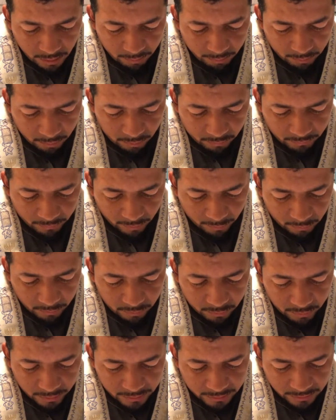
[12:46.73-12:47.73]
Por
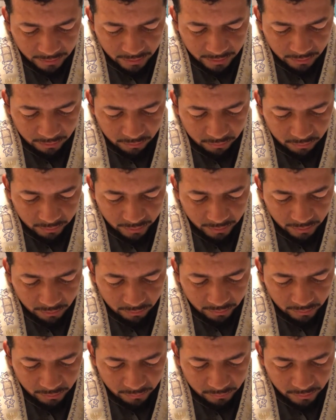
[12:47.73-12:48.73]
favor, oh eterno
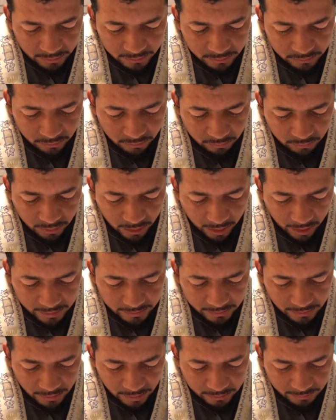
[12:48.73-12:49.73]
Elohim nuestro,
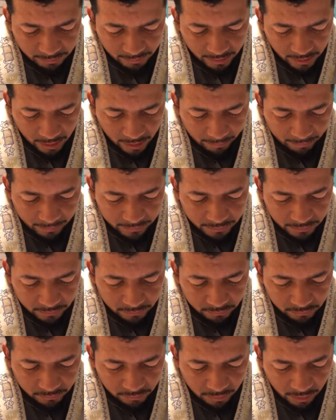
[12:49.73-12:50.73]
haz que las palabras de
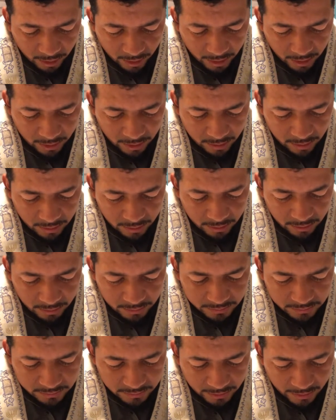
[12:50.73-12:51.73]
tu Torah
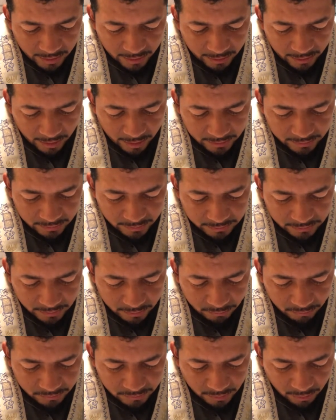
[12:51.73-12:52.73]
sean gratas a
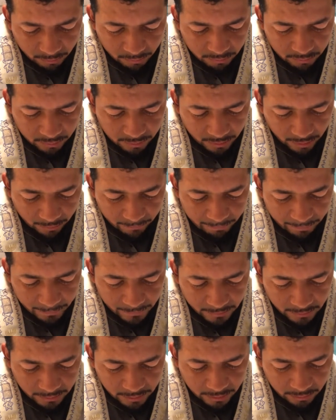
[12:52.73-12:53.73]
nuestra boca
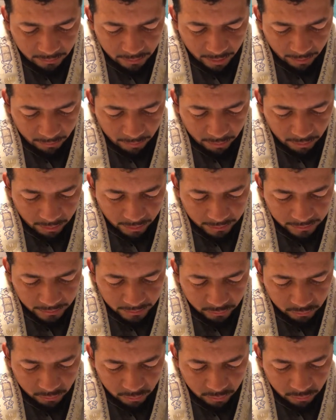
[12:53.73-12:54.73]
y en la boca de
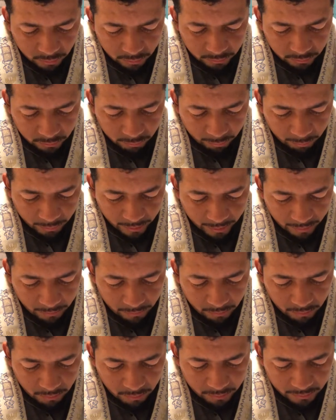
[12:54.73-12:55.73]
todo tu
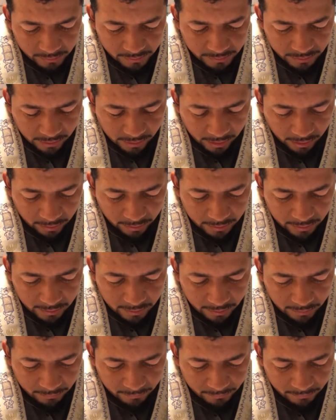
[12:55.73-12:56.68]
pueblo Israel